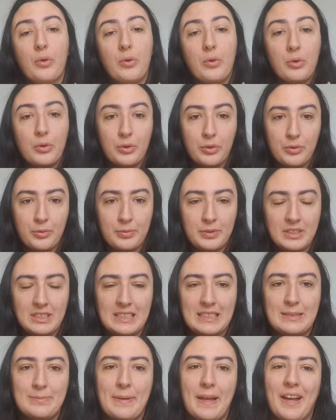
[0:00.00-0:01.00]
Coucou tout le monde,
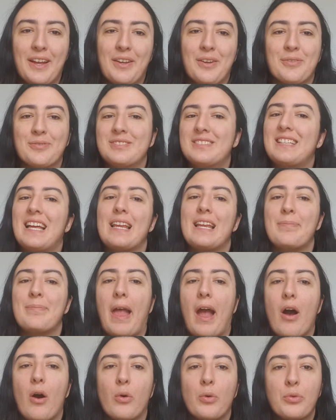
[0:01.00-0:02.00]
j'espère que vous allez
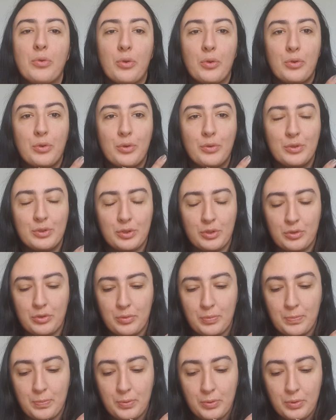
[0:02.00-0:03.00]
bien. On se retrouve
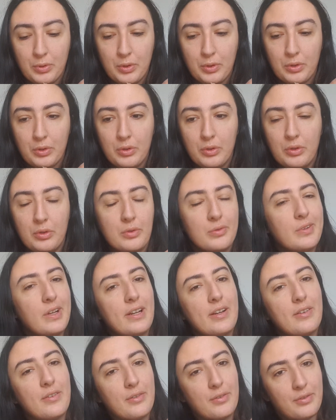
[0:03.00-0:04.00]
aujourd'hui pour une
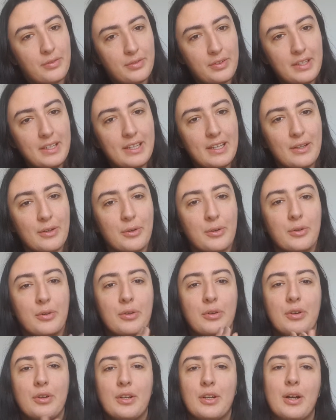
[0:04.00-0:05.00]
nouvelle
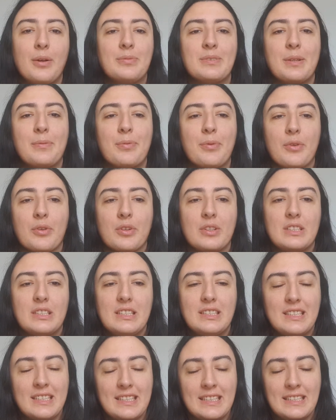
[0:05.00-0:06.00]
vidéo. Comme depuis en
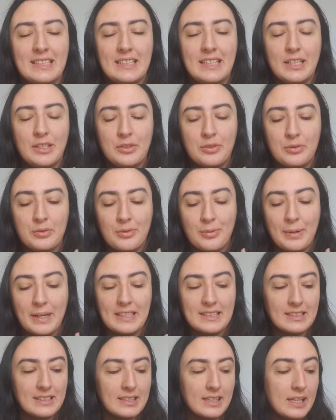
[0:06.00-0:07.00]
titre, j'ai décidé de vous
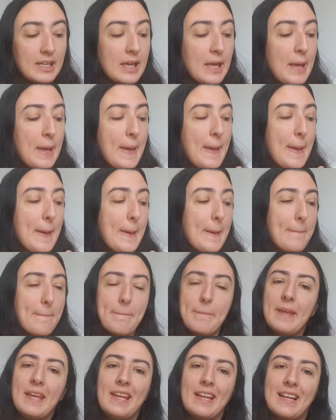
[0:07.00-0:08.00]
présenter
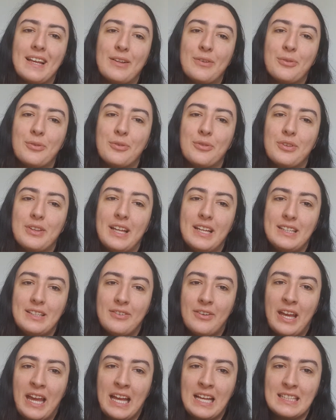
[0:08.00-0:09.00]
mes cadeaux
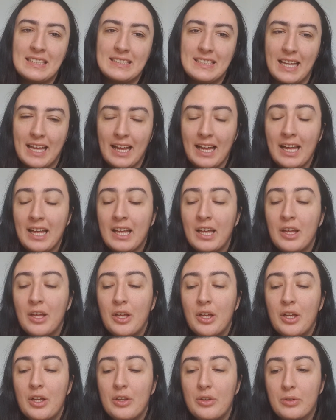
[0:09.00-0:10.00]
d'anniversaire.
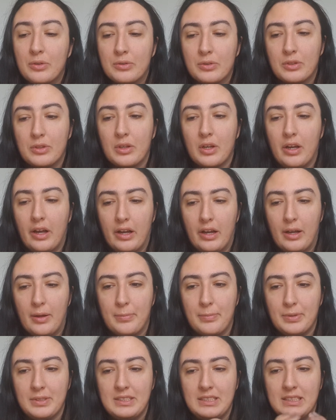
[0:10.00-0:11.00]
Donc, euh,
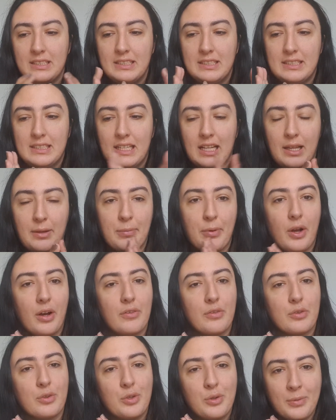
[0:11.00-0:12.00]
petit disclaimer
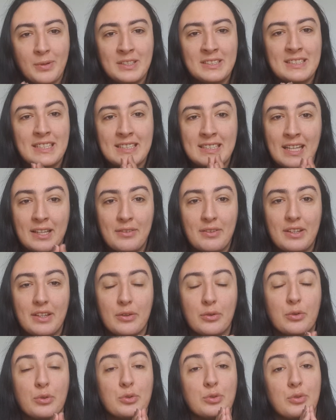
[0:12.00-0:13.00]
avant de commencer cette
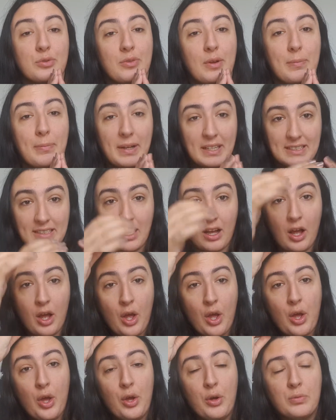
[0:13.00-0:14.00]
vidéo, je ne fais pas ça
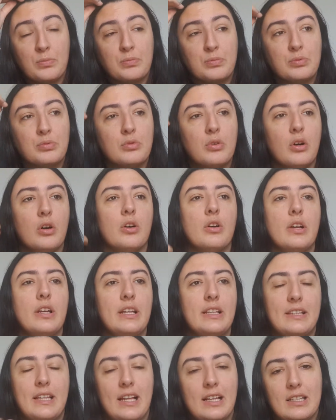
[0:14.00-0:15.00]
pour euh,
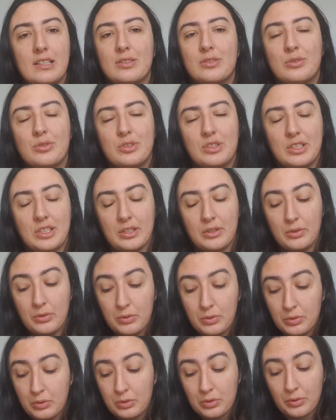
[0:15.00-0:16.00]
étaler ce que j'ai
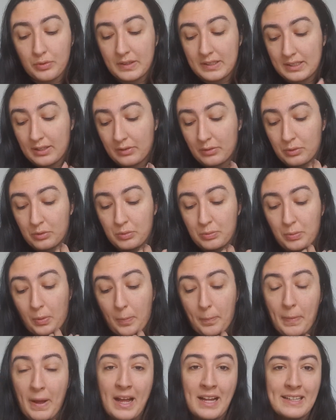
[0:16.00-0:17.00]
eu, je fais ça avant tout pour
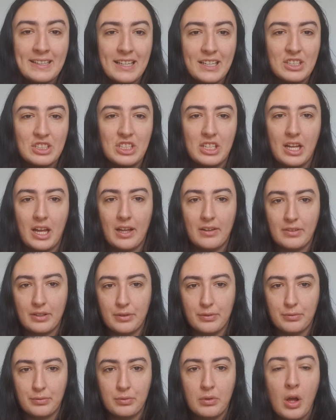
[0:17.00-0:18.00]
partager avec
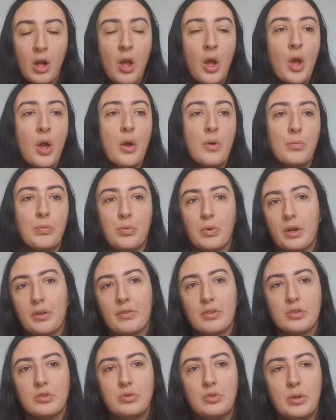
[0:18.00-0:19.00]
vous, pour
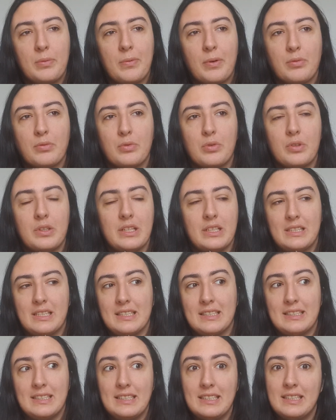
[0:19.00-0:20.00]
éventuellement vous donner
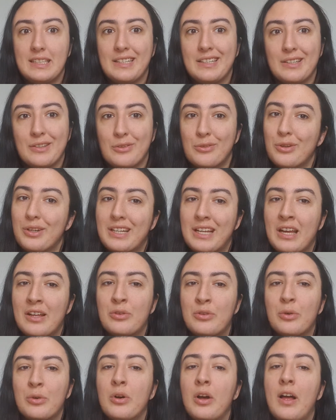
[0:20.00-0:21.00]
des idées de
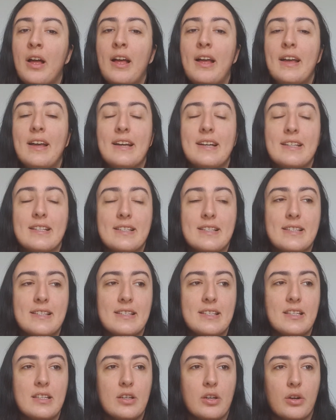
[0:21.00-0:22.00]
cadeaux
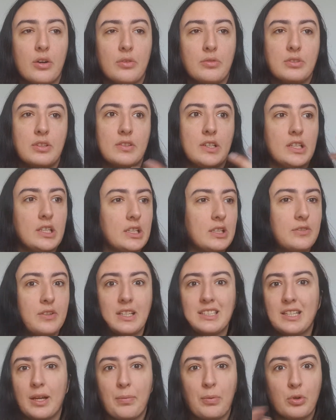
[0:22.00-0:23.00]
si euh, vous avez un
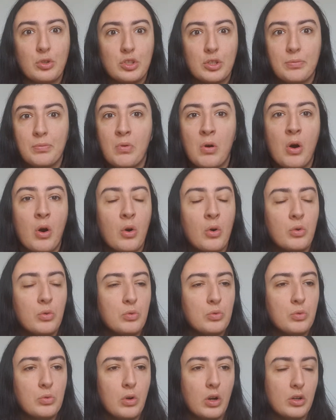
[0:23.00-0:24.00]
anniversaire prochainement
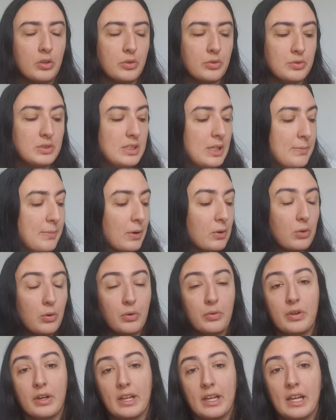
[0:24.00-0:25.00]
ou quoi, que vous n'avez pas quoi
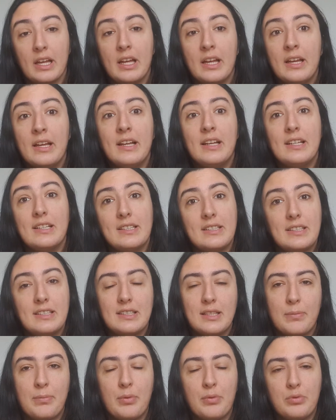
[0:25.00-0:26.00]
offrir. Si
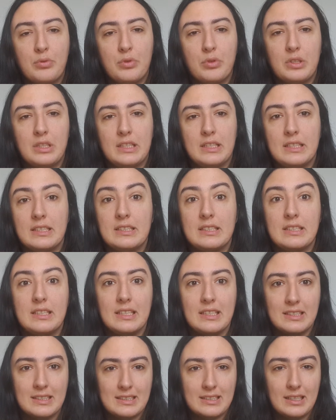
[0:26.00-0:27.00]
ça peut vous donner des
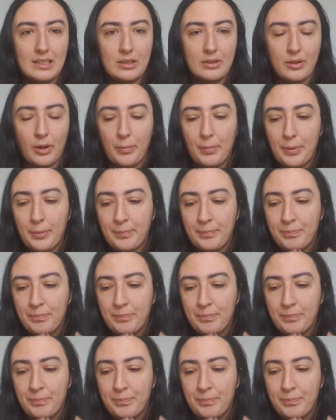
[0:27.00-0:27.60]
idées, c'est le top.